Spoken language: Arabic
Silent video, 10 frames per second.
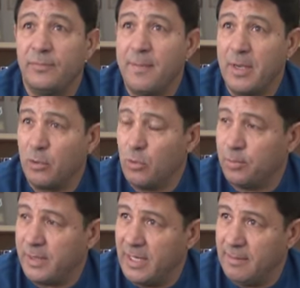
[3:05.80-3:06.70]
فما
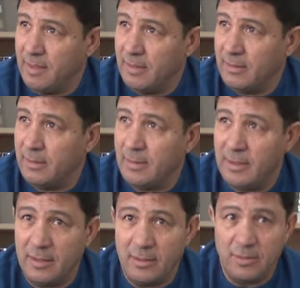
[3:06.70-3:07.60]
جروب كامل
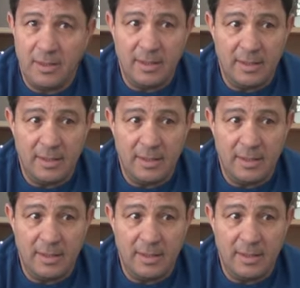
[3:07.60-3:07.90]
اللي هو